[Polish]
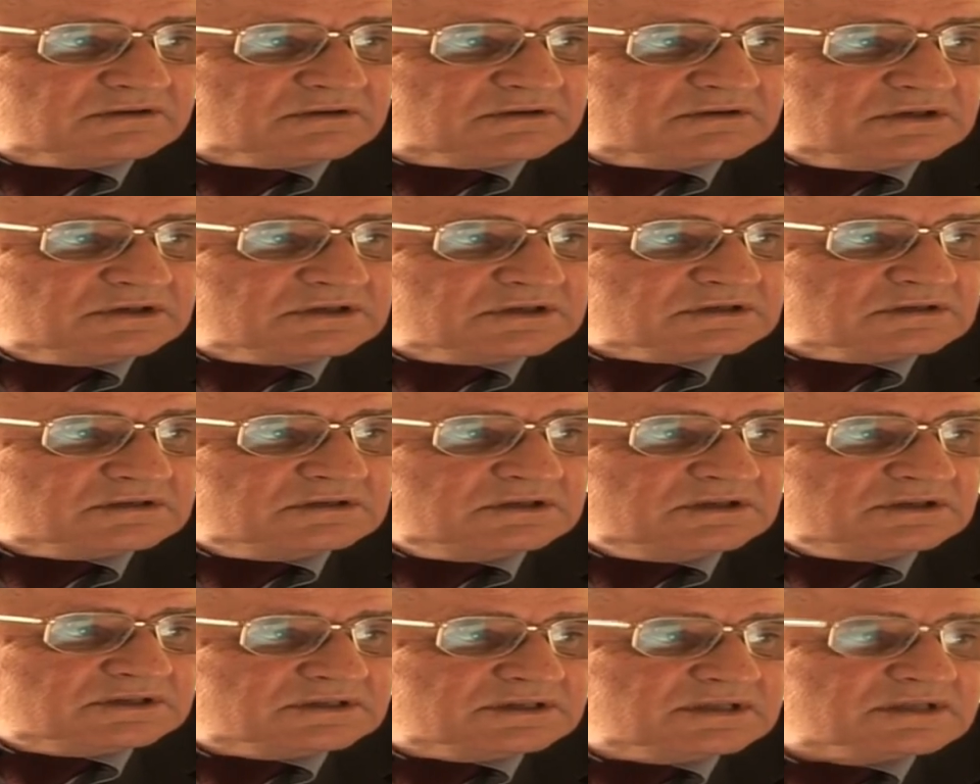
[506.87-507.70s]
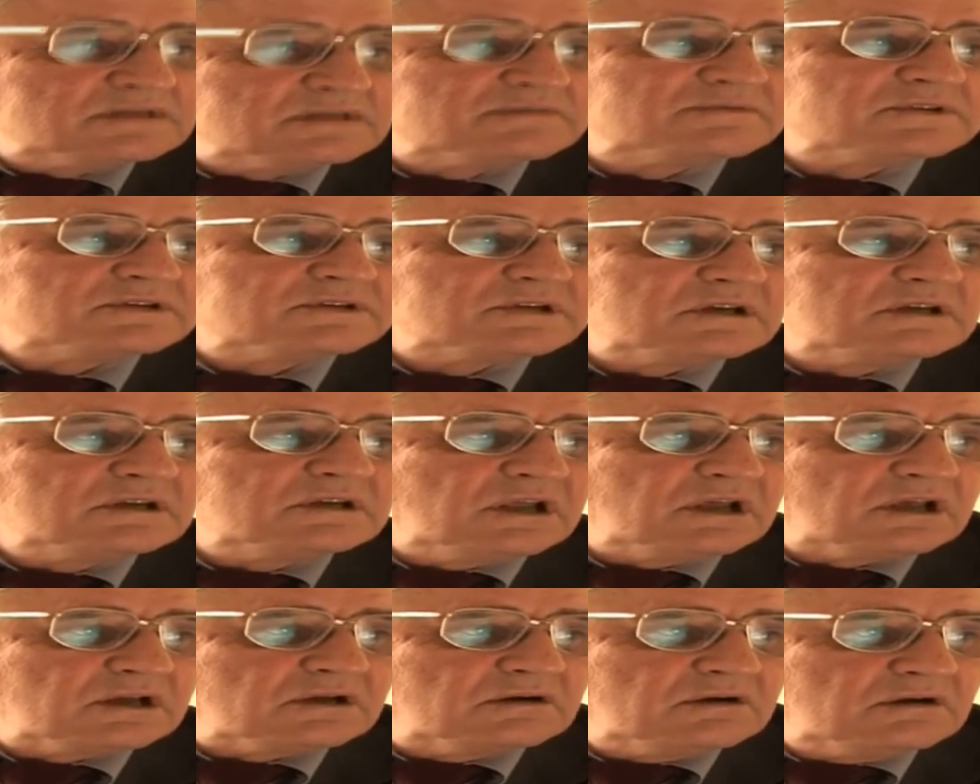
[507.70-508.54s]
To nie jest nic
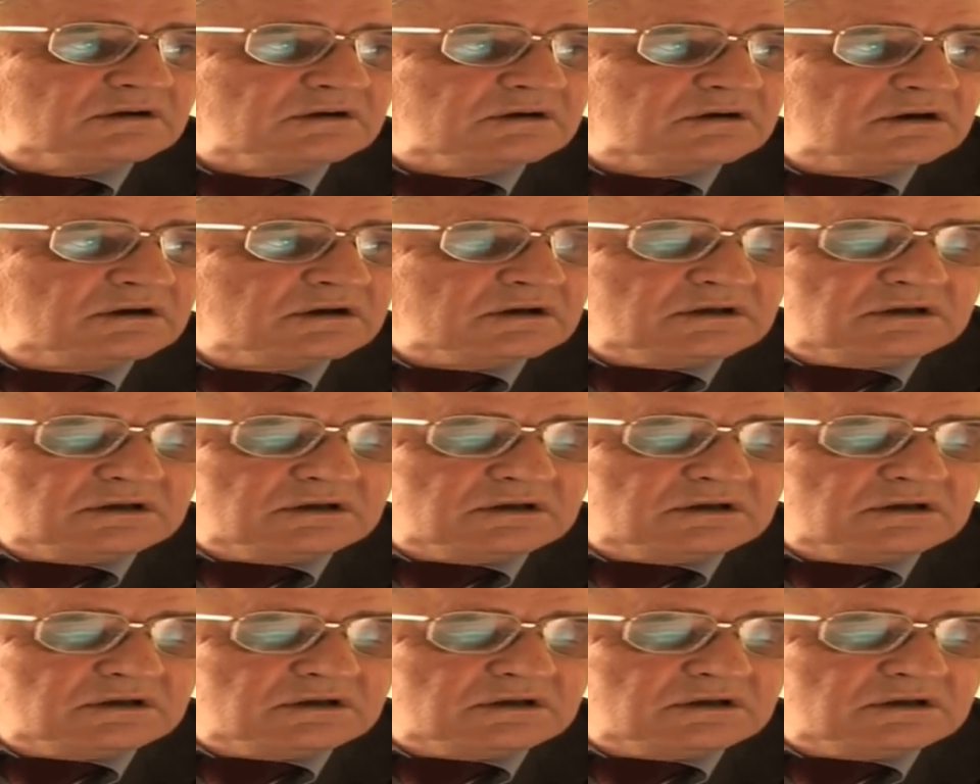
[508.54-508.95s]
nadzwyczajnego.